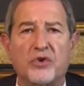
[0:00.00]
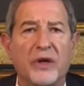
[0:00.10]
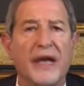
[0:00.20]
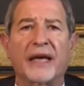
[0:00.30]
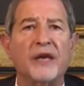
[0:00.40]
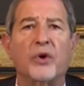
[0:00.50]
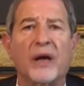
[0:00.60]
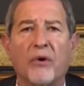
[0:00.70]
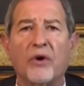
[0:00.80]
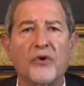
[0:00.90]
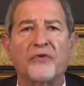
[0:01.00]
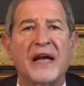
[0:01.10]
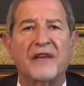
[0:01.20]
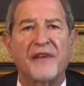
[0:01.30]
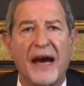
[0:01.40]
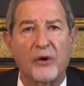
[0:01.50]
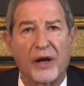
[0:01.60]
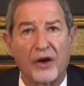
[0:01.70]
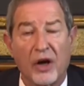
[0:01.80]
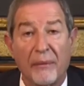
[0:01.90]
è, chi duca vogliono fare fanno a
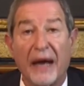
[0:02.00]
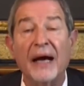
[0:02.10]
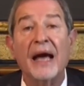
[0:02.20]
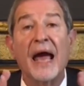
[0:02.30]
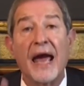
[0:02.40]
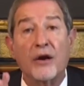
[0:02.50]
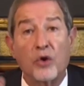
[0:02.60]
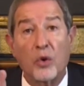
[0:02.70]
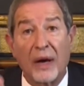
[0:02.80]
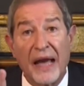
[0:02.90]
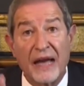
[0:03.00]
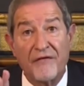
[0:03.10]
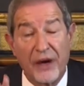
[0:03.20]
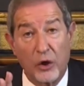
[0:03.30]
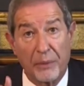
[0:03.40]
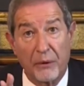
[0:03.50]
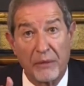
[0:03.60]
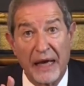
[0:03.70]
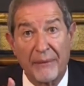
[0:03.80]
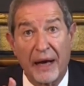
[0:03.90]
Roma. Ecco qual è il vero
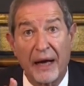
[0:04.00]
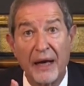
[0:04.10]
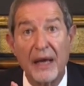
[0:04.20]
problema.